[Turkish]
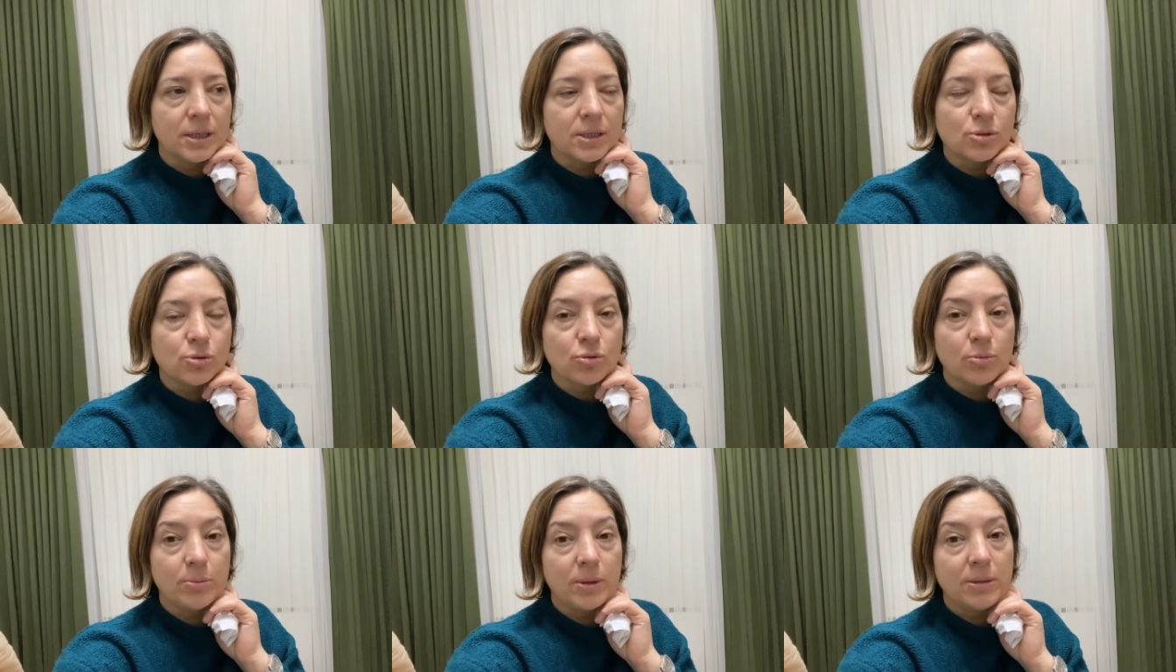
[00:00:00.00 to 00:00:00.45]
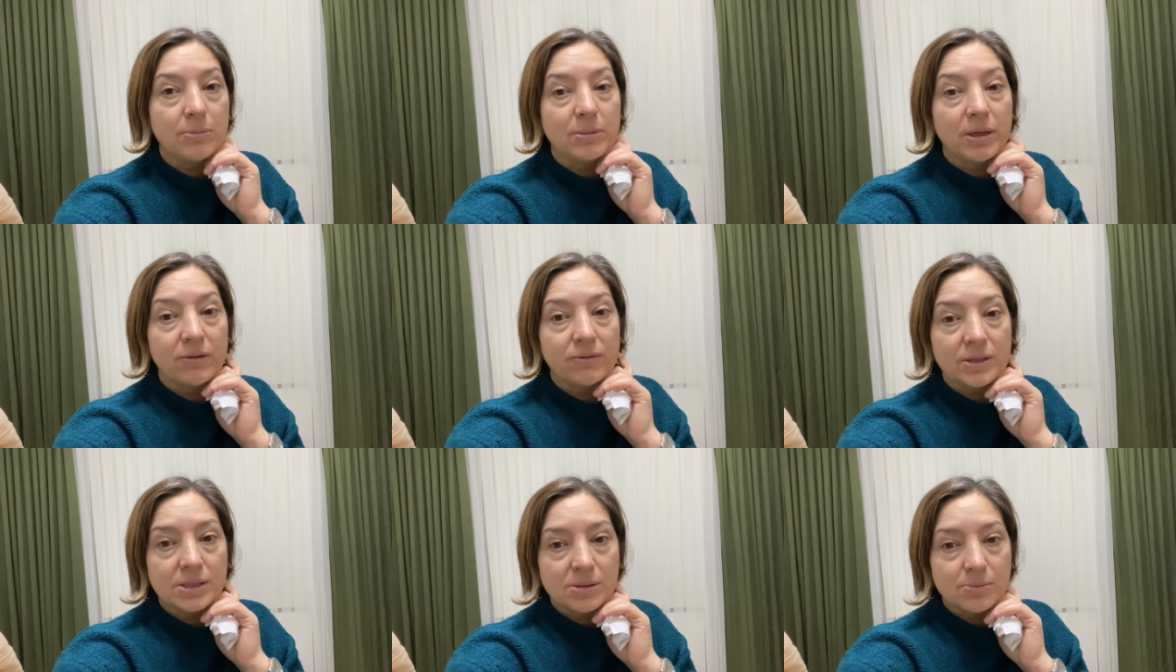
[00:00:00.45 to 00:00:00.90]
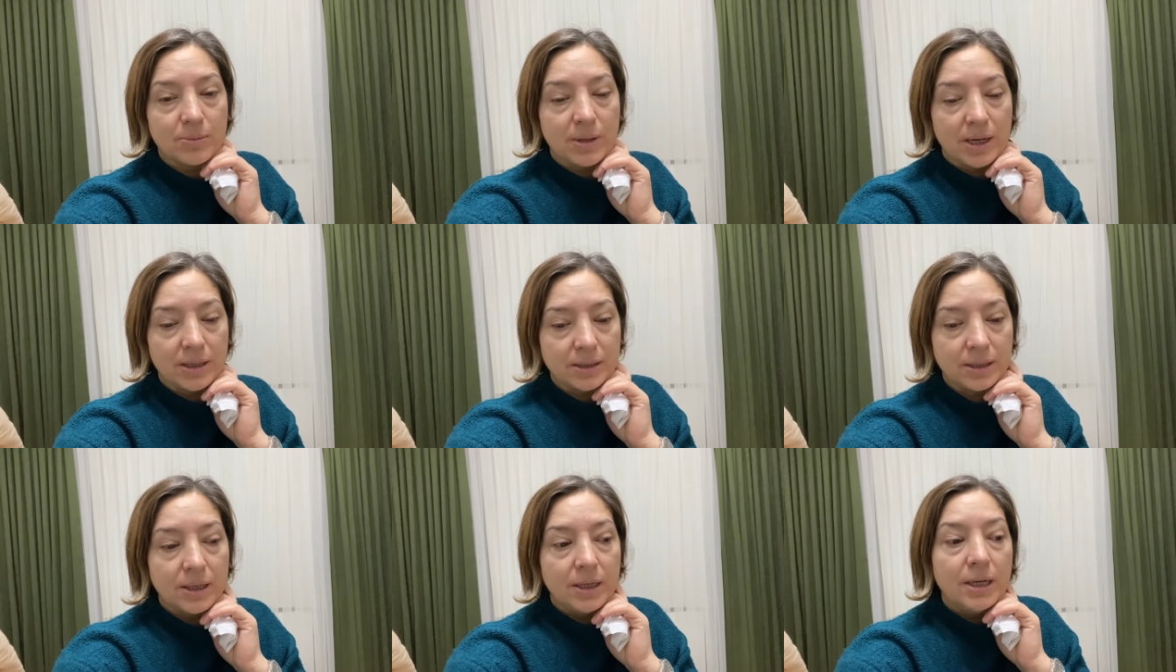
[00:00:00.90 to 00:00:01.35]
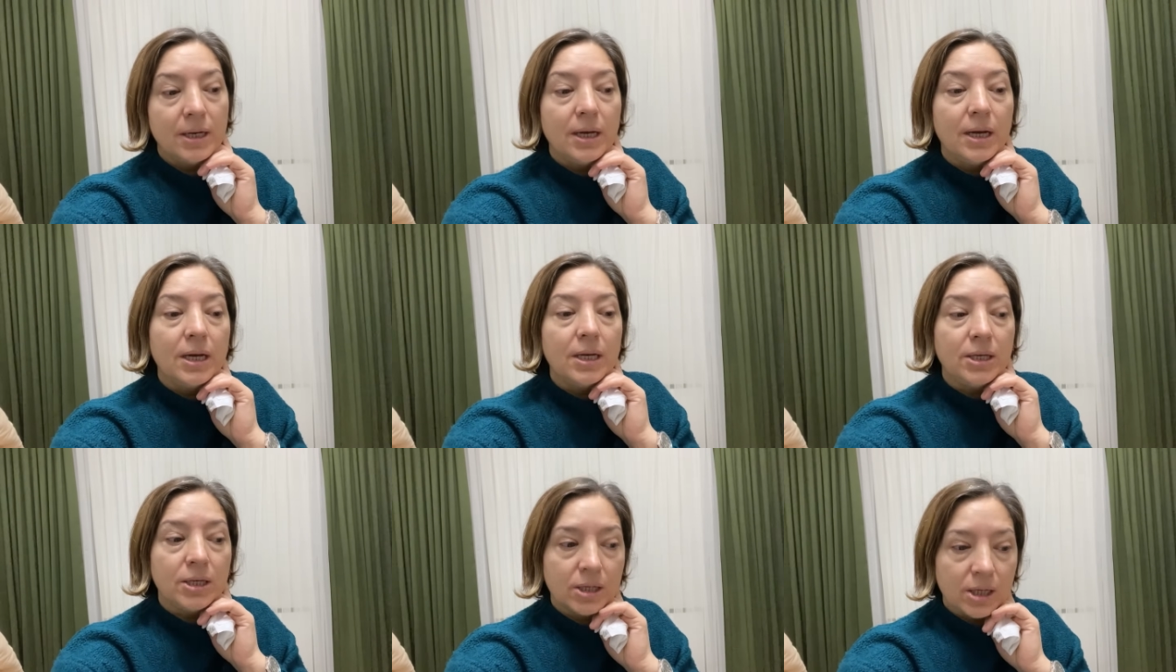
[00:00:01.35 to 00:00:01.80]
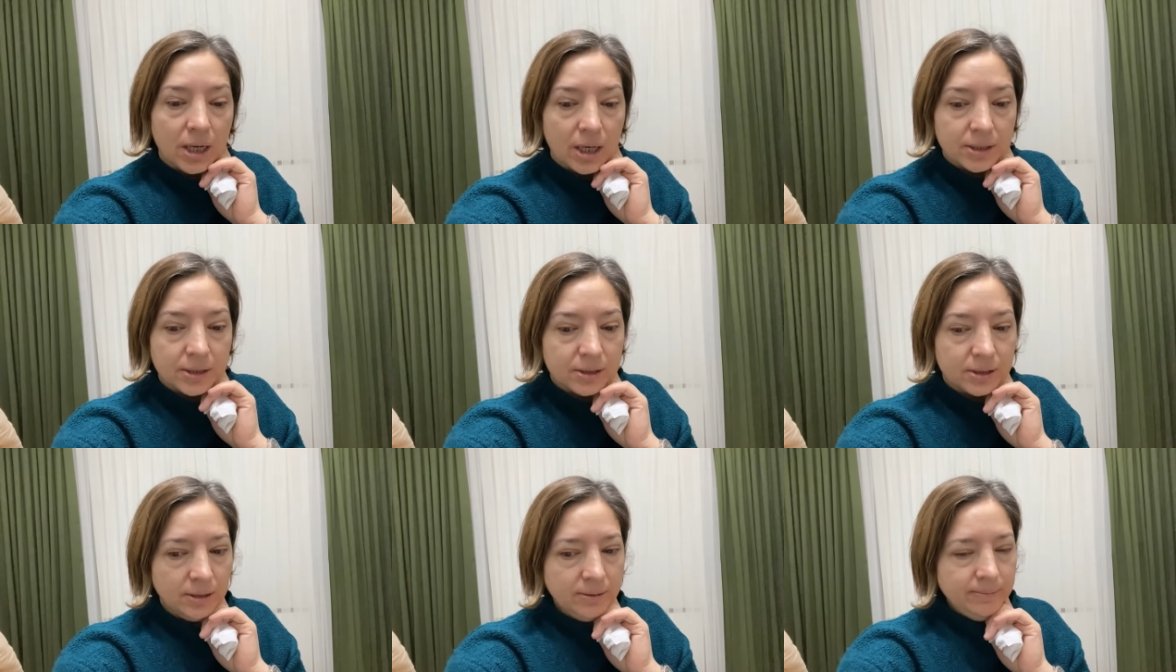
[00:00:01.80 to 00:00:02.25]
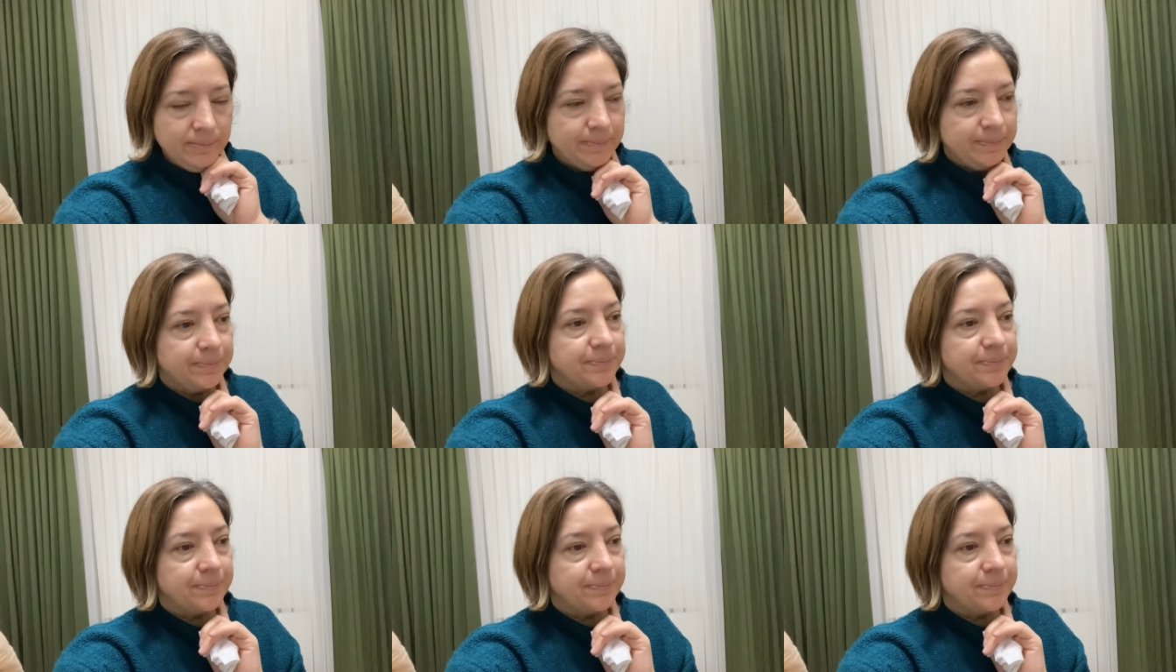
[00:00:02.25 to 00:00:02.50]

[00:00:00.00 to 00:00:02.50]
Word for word: En son benim nevresimler yıkandı.